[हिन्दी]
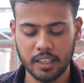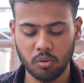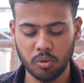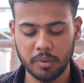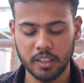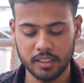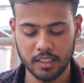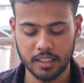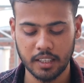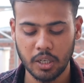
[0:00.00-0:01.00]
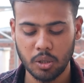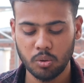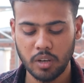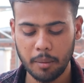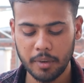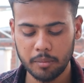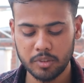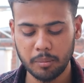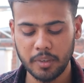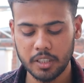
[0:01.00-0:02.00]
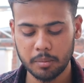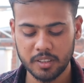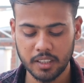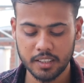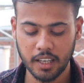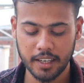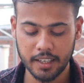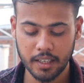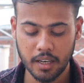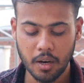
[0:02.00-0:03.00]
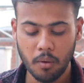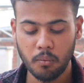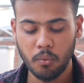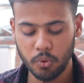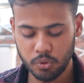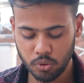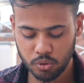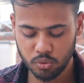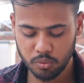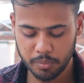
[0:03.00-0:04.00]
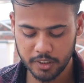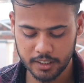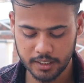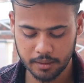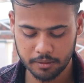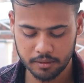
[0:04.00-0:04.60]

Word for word: हैं या कोई भी कर सकते हैं तो यहाँ पर हम सिंपली इसमें सर्च करेंगे फ़ोटो टू पी